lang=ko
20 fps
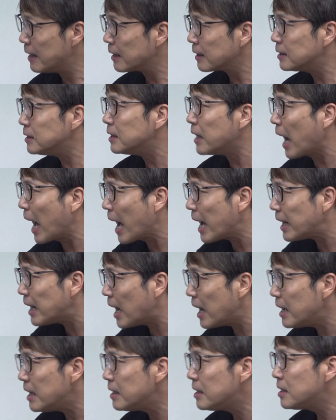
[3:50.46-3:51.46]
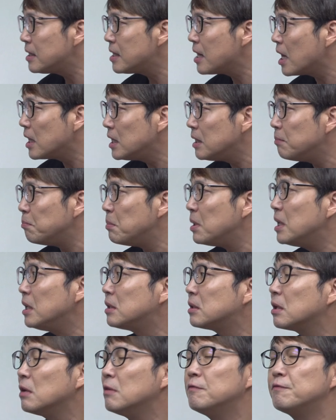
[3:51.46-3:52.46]
그 NIT 아닌
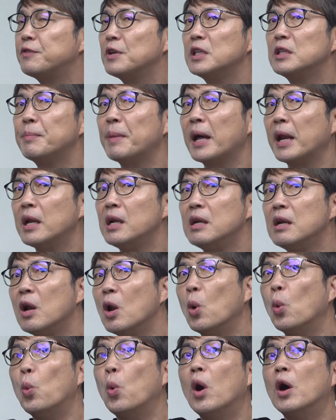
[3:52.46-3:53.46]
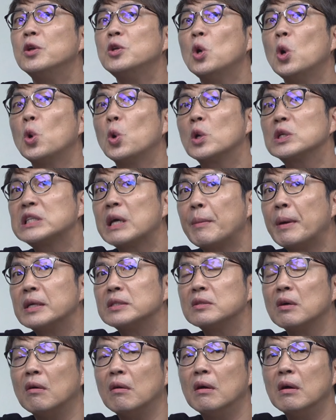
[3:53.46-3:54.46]
밀턴 프리드만을 원형으로
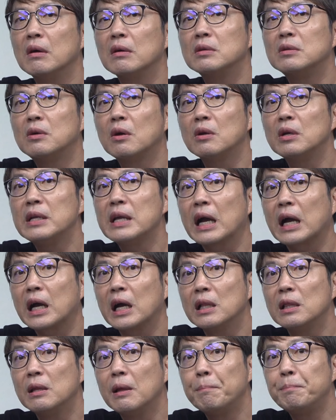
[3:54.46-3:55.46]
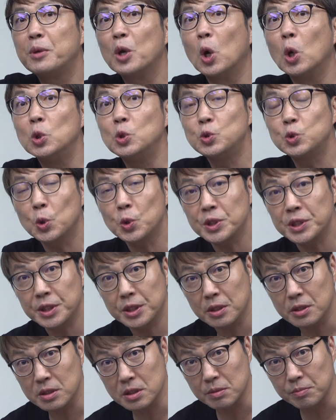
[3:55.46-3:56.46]
삼아서 그거를 약간
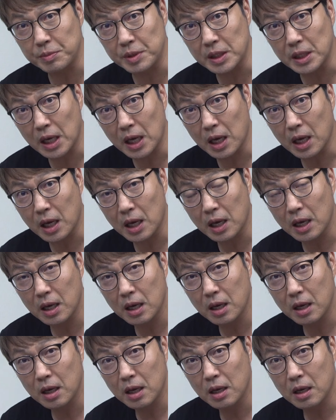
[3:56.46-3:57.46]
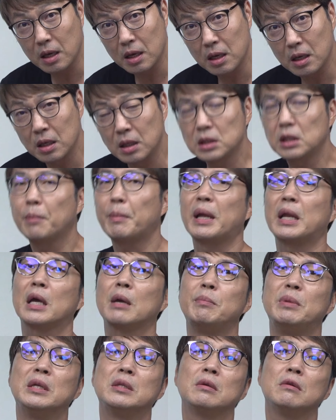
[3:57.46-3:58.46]
변조시켰습니다. 만약에
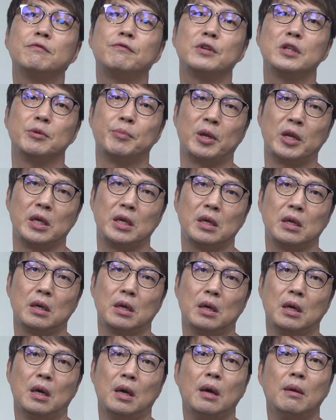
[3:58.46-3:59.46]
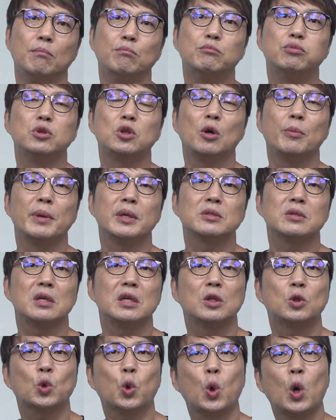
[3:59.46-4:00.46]
밀턴 프리드먼이 무덤에서
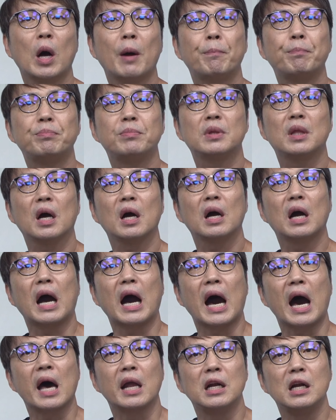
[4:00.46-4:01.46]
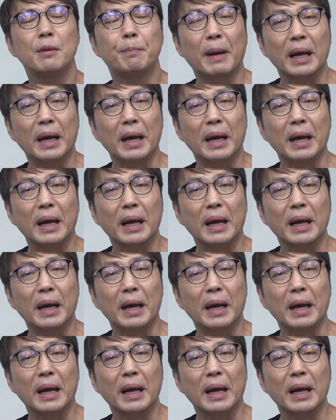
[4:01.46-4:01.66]
이 통합당 안을